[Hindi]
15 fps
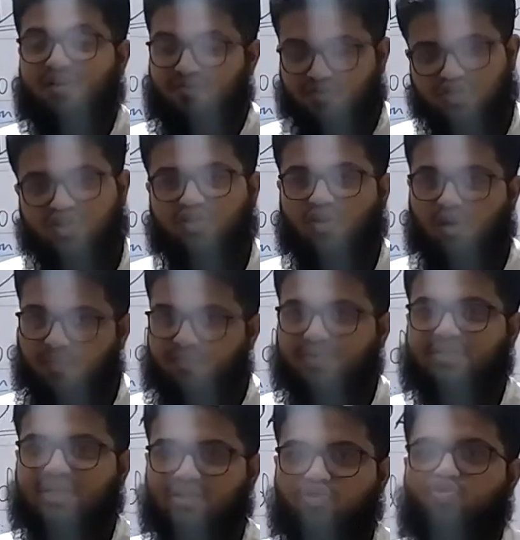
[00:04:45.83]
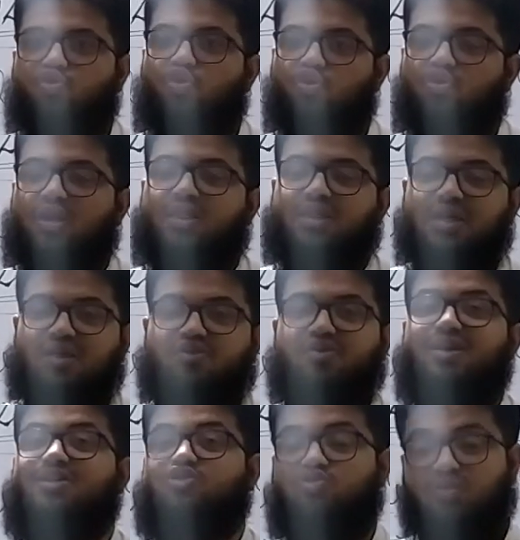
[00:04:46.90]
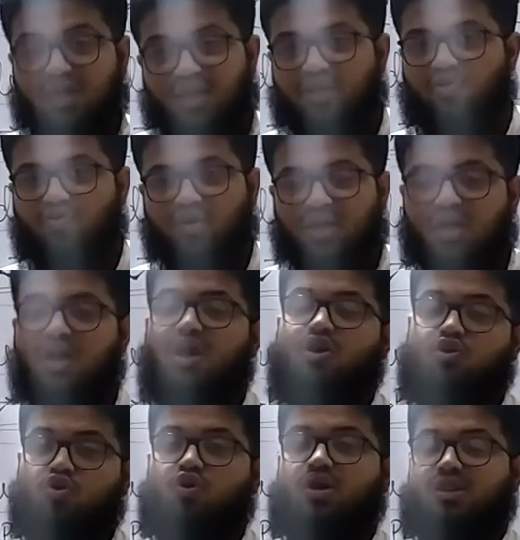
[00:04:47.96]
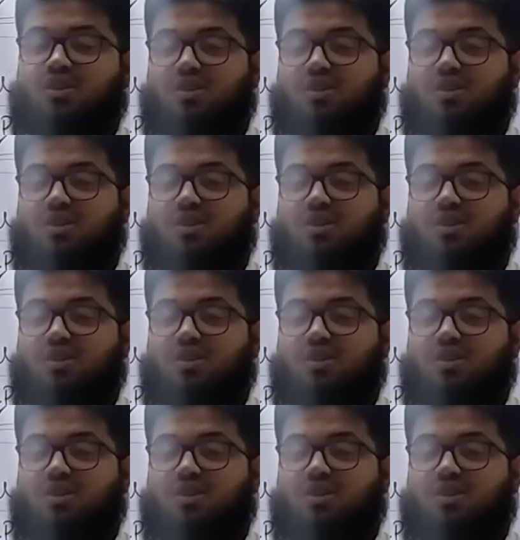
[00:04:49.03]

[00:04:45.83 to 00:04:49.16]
revision obviously do ya teen तीन to deni hongi jo